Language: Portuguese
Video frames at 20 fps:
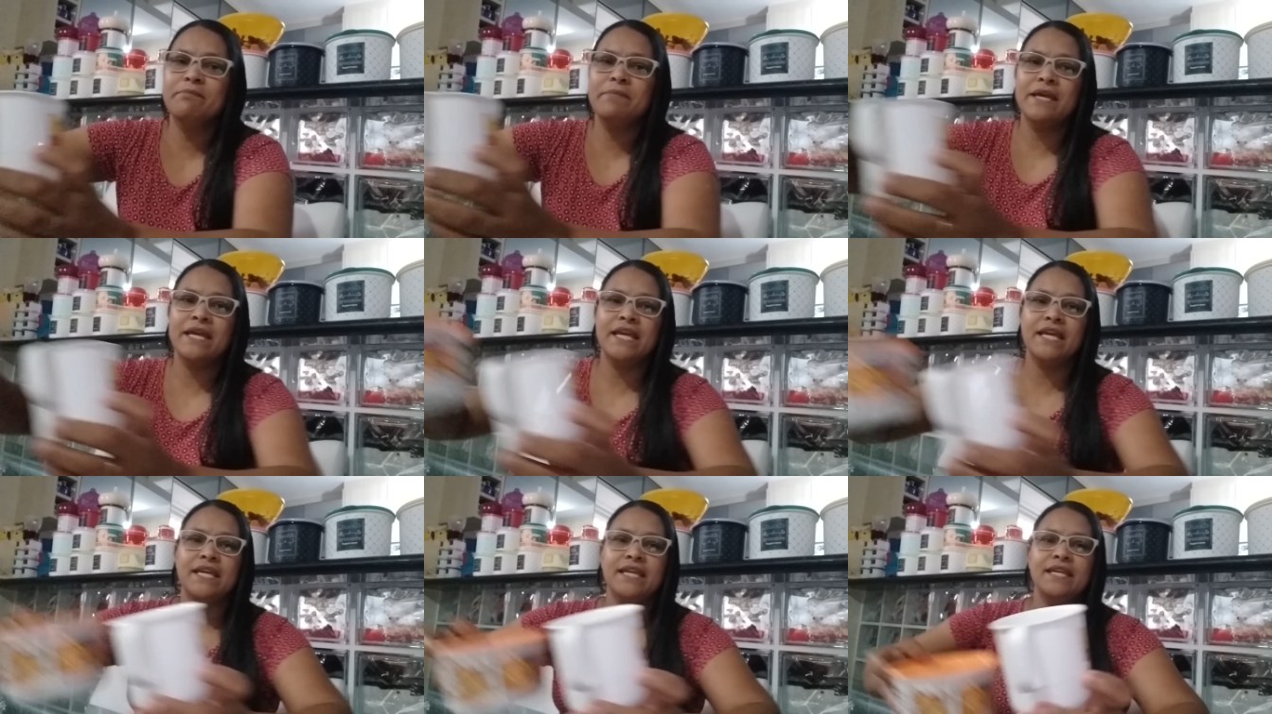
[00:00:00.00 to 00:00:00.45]

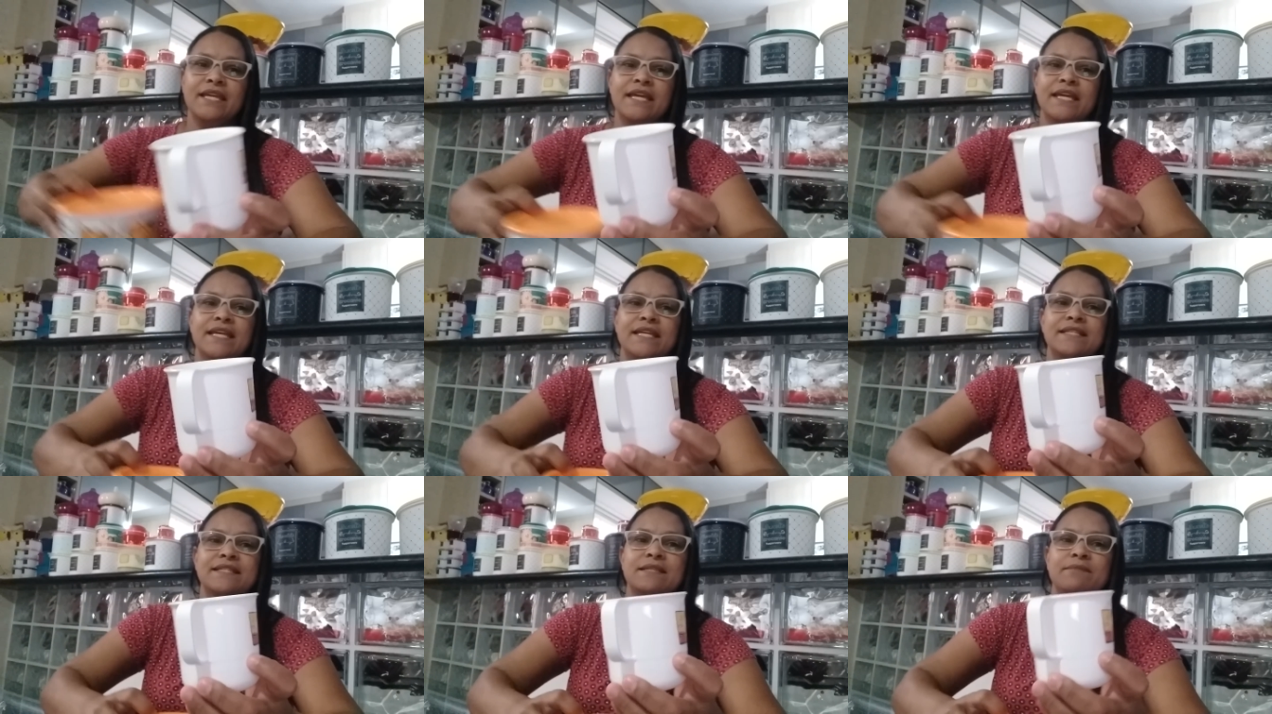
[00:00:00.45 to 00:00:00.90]
bem
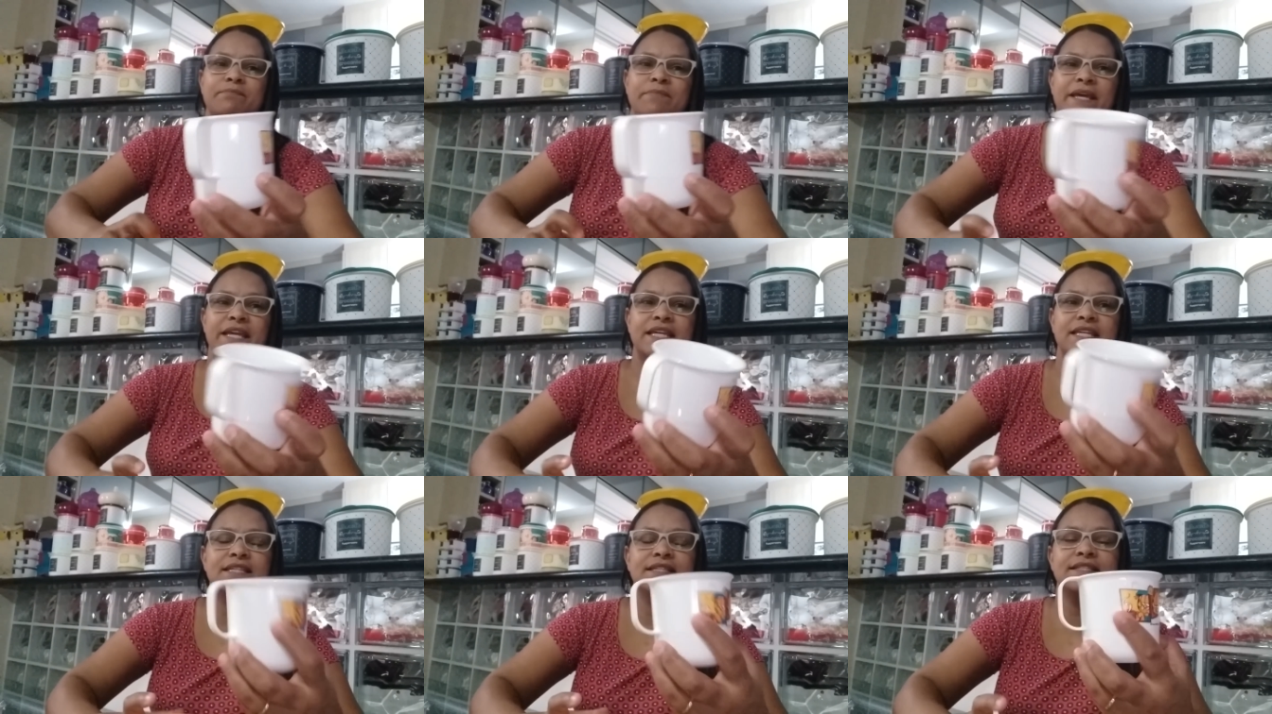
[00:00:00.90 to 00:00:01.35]
esse
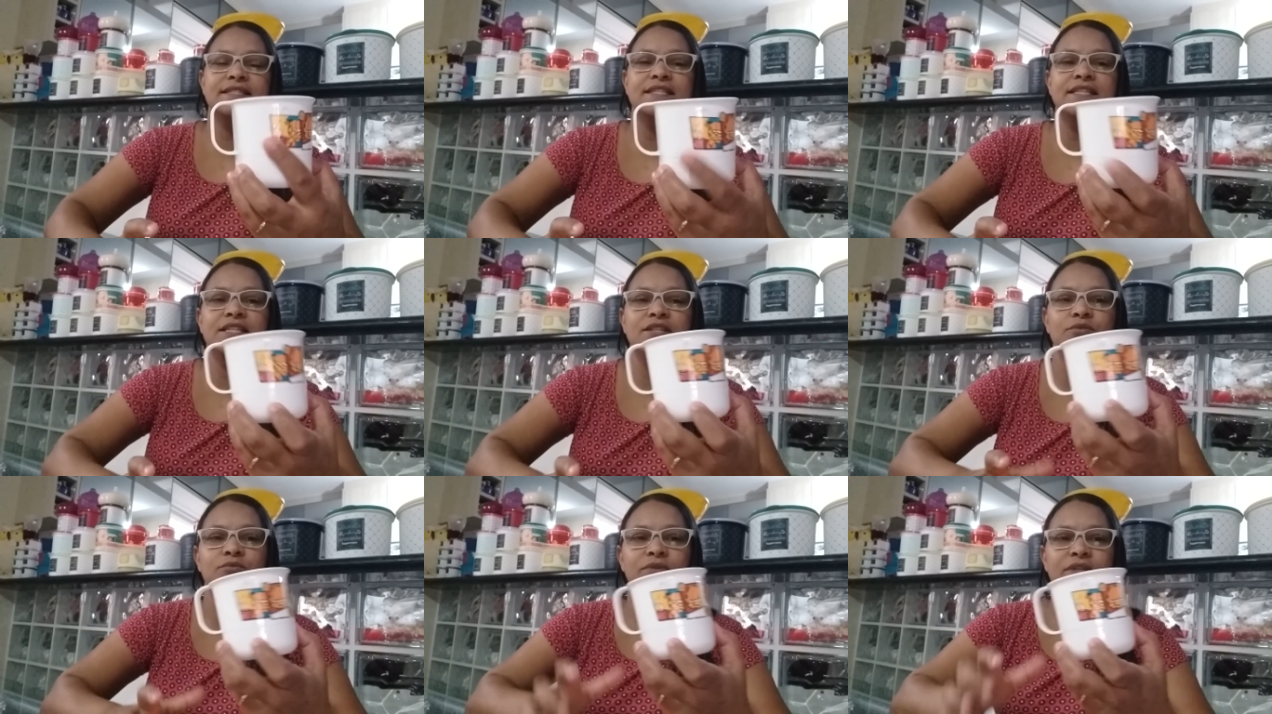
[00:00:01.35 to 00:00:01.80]

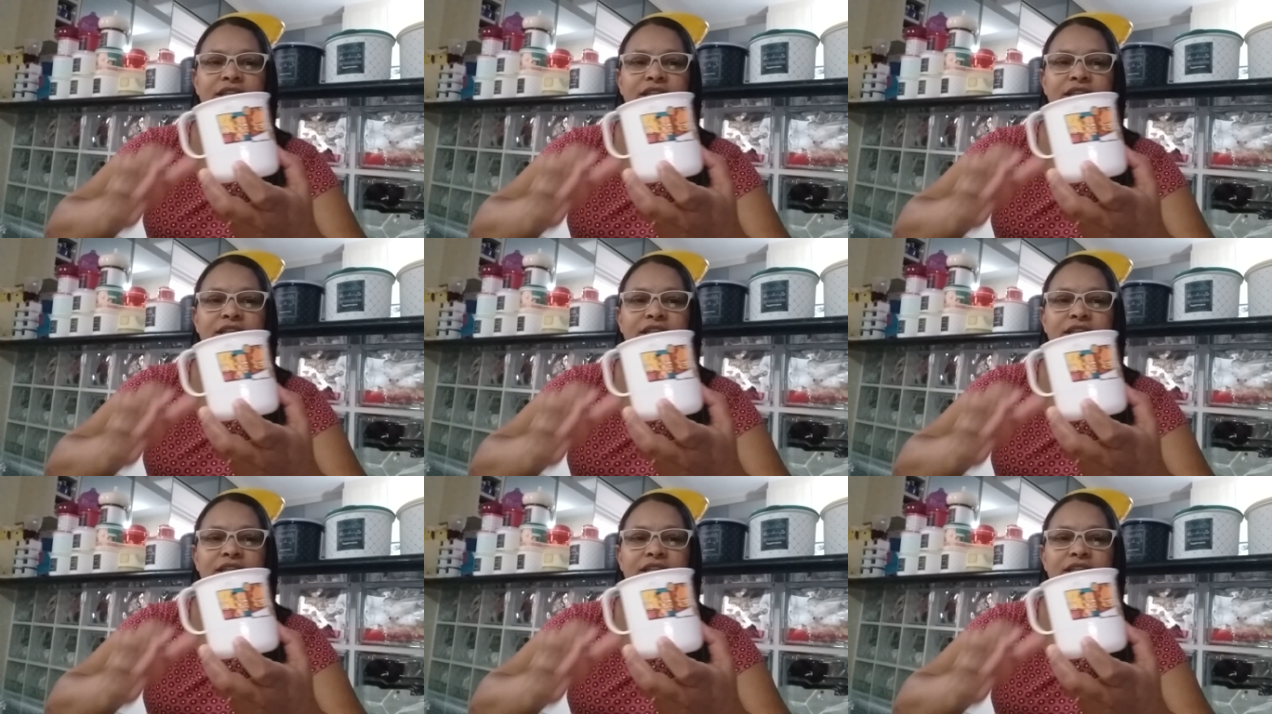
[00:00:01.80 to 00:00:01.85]
packzinho,